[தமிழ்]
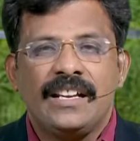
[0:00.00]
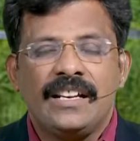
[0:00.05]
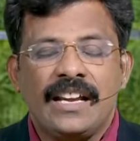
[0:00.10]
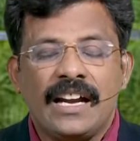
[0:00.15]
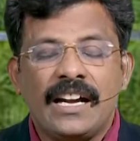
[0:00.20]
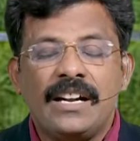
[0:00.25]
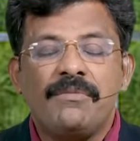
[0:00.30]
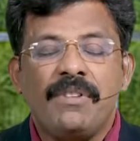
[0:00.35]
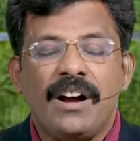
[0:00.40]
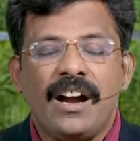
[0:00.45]

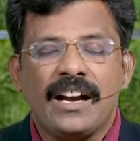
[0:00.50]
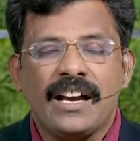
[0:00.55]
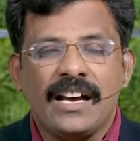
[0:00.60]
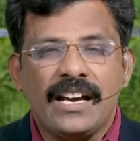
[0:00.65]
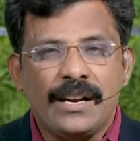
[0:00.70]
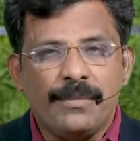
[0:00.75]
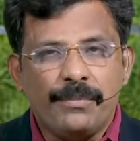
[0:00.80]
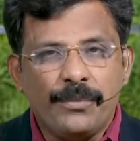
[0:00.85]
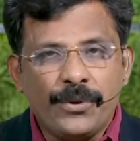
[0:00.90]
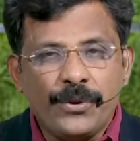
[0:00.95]
நிகழ்வாக
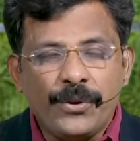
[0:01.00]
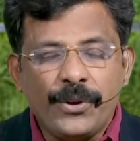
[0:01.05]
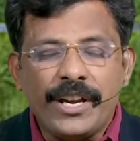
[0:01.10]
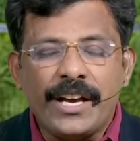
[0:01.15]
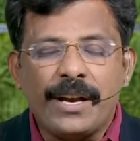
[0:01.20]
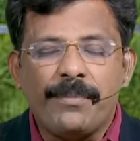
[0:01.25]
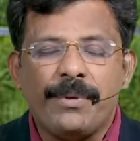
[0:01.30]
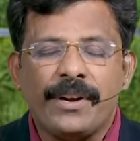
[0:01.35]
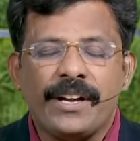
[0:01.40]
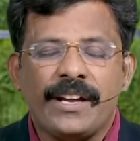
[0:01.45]

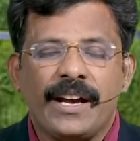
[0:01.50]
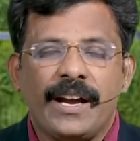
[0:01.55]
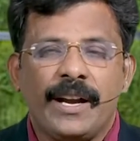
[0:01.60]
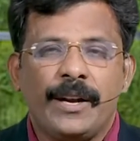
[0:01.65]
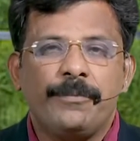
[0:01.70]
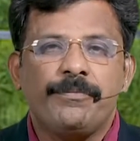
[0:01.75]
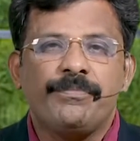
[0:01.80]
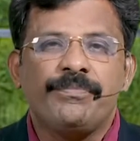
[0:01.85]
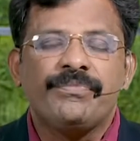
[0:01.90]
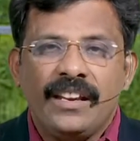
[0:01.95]

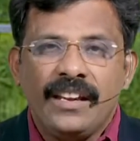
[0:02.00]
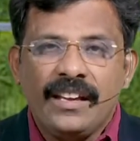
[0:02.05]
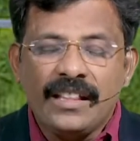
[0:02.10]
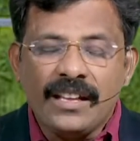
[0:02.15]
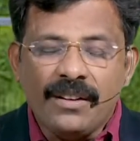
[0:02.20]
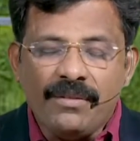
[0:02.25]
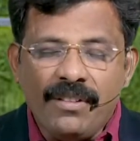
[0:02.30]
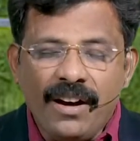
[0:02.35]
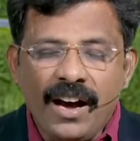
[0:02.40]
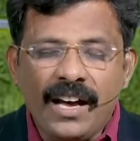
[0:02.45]
முன்குறிக்கப்பட்டாலும்
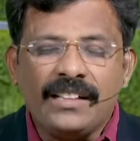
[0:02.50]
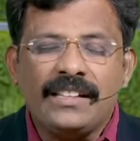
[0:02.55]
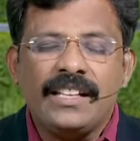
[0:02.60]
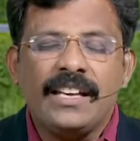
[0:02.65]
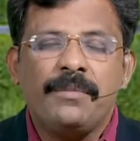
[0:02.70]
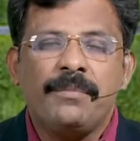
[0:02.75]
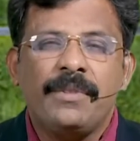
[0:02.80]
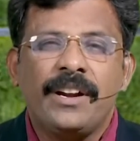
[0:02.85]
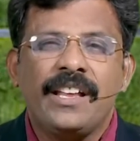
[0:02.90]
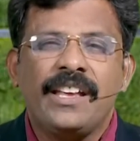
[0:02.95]
இந்த
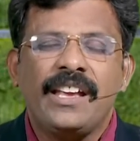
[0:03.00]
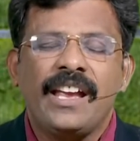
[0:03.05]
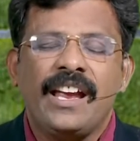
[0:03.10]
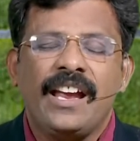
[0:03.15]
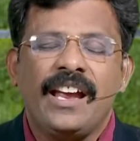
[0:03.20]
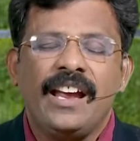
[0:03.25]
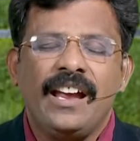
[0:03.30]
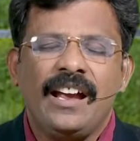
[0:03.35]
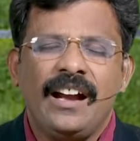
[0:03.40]
வார்த்தையின்படியே